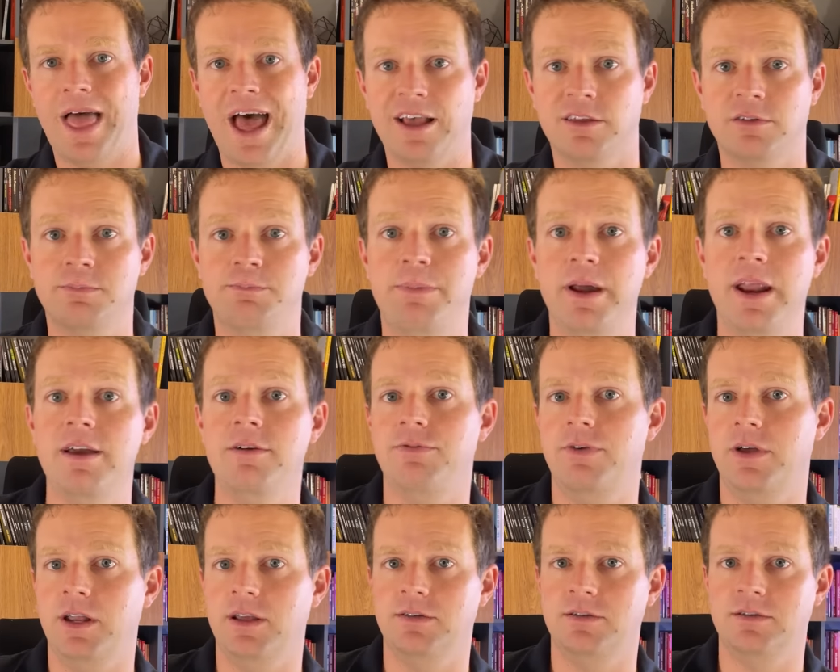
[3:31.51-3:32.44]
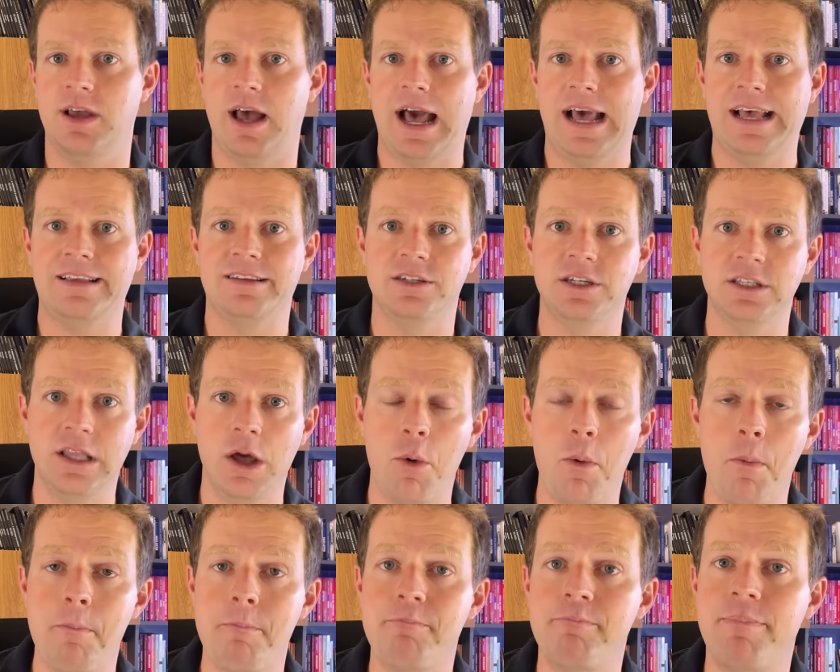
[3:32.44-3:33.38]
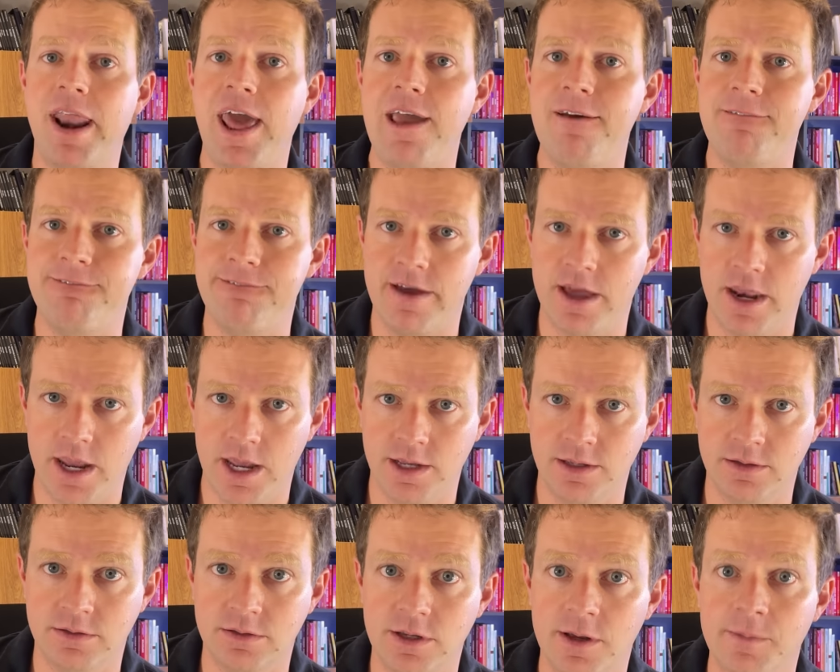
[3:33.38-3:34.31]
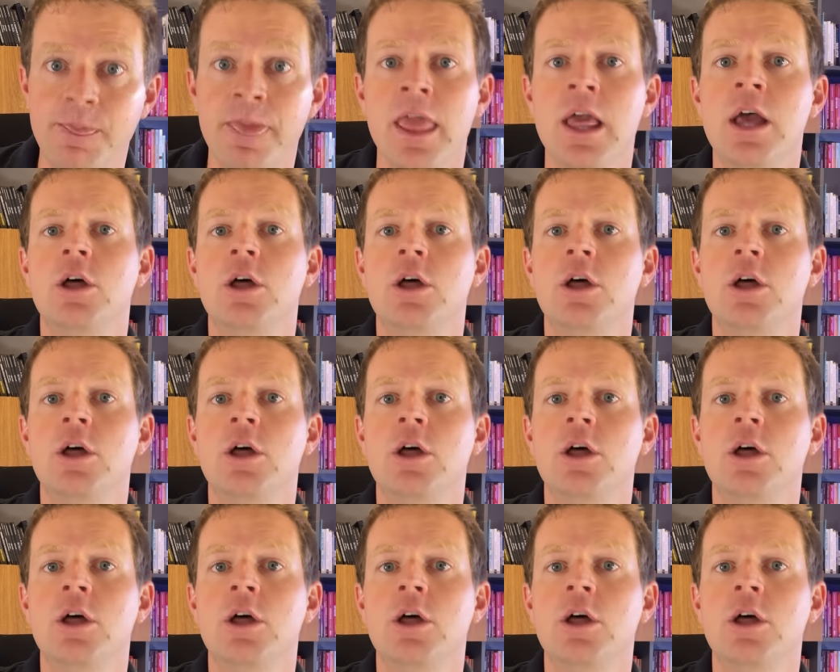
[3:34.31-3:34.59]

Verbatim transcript: as preferenciais te dão preferência